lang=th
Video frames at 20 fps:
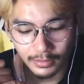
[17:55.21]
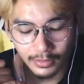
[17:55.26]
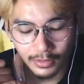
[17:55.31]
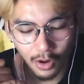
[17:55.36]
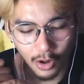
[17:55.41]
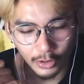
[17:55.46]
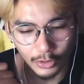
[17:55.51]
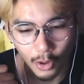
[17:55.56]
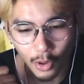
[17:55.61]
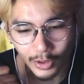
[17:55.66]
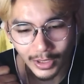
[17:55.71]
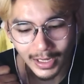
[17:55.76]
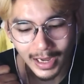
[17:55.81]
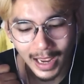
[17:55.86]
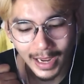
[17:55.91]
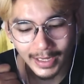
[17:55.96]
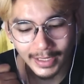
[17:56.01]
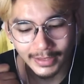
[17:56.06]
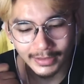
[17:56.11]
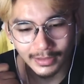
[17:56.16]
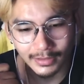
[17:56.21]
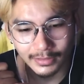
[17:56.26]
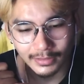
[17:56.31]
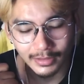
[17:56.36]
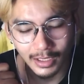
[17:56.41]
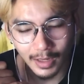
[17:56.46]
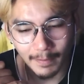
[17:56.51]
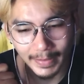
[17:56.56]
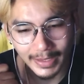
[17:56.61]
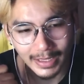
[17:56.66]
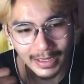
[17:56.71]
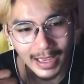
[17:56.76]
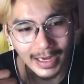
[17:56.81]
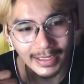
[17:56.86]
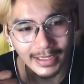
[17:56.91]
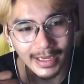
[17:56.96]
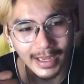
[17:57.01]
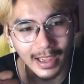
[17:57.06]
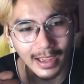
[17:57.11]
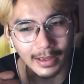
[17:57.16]
ขอโทษอะไรเธอ, เธอเป็นอะไร
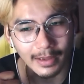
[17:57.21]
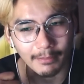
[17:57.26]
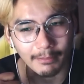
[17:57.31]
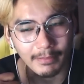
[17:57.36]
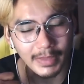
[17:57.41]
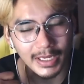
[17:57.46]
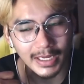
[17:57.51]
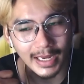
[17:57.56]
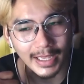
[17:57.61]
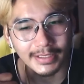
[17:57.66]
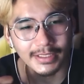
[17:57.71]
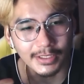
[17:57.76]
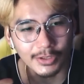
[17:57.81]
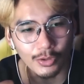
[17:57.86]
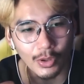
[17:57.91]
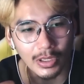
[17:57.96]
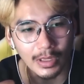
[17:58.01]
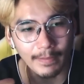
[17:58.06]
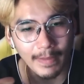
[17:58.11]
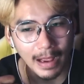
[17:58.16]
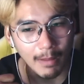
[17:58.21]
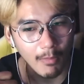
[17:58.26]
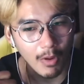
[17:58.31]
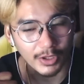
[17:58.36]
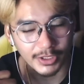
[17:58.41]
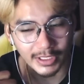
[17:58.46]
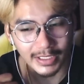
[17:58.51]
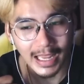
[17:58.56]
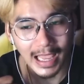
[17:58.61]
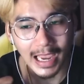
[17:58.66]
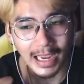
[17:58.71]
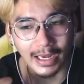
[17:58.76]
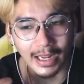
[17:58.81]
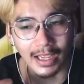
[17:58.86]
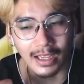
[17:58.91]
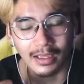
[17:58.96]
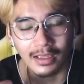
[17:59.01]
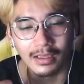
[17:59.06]
เนี่ยมีอะไรฉันช่วยหรือเปล่าบอกฉันได้นะ